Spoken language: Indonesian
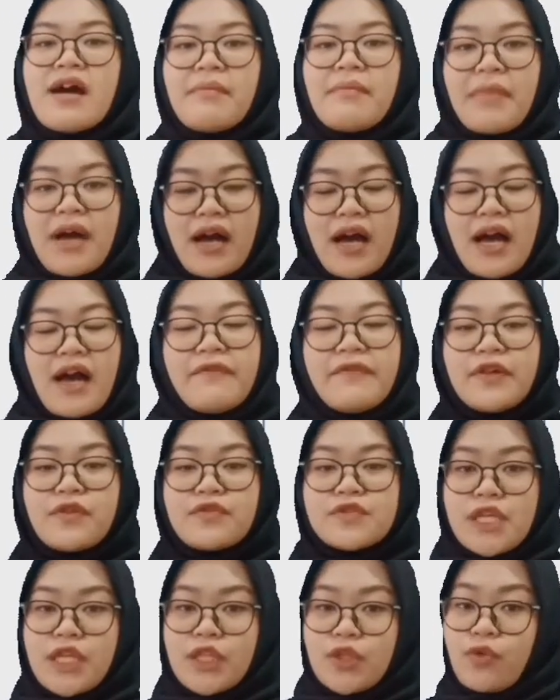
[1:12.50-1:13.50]
maka
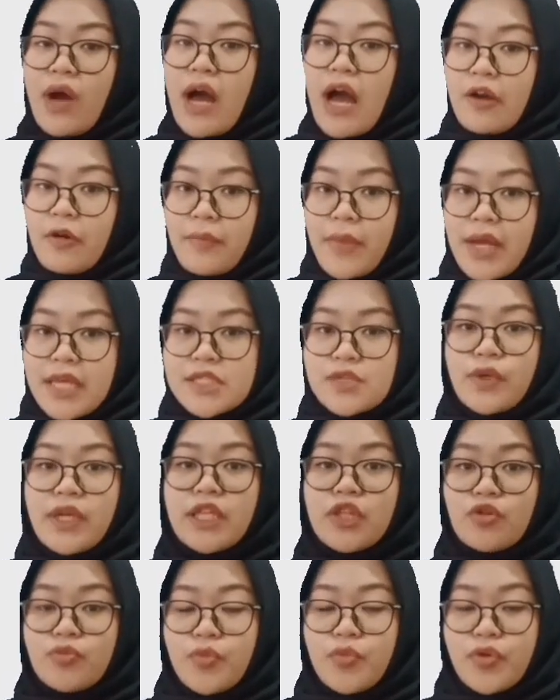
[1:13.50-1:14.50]
virus itu akan
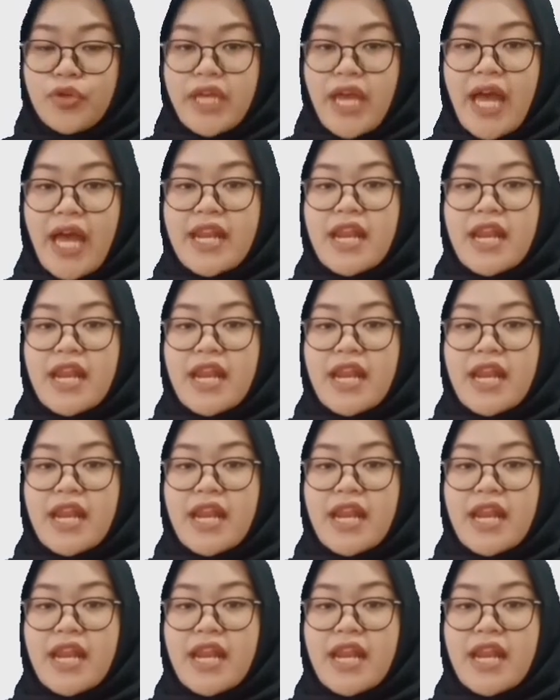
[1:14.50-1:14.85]
memasuki tubuhnya